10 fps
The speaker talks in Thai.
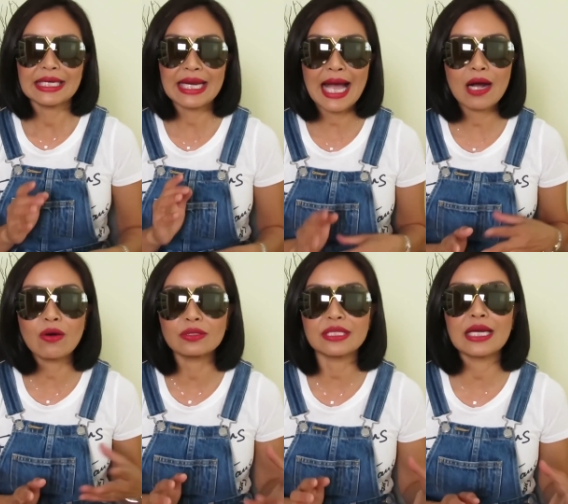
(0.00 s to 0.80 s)
หน้าข
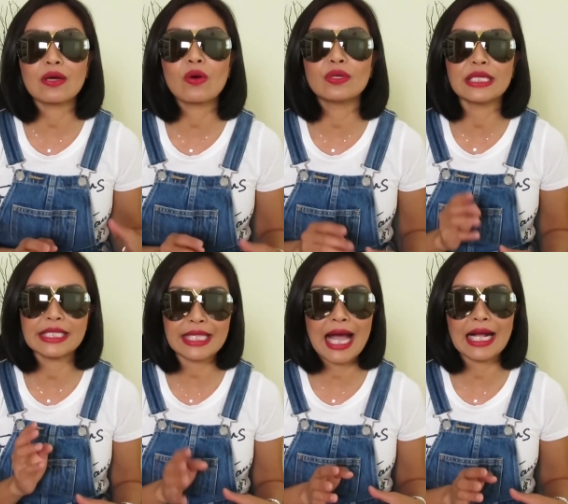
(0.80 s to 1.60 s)
องแต่ละคน
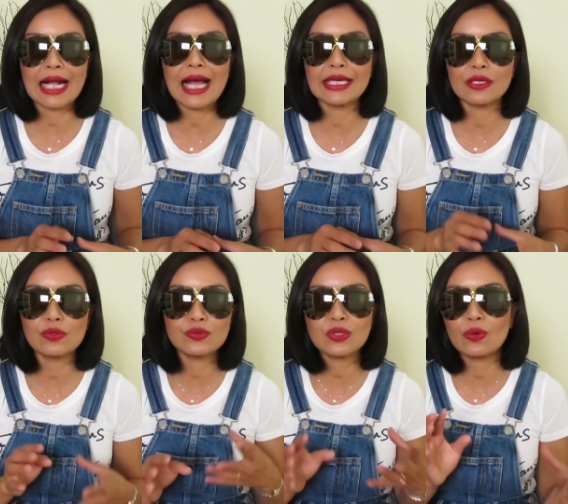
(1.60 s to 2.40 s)
นี่ต่างกัน
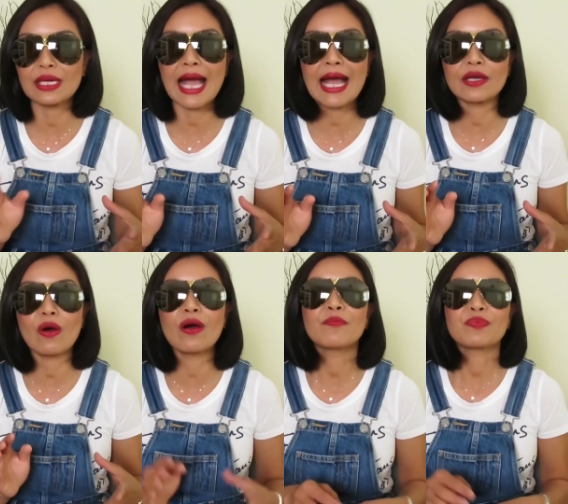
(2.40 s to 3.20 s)
รูปทรงหน้าเนาะ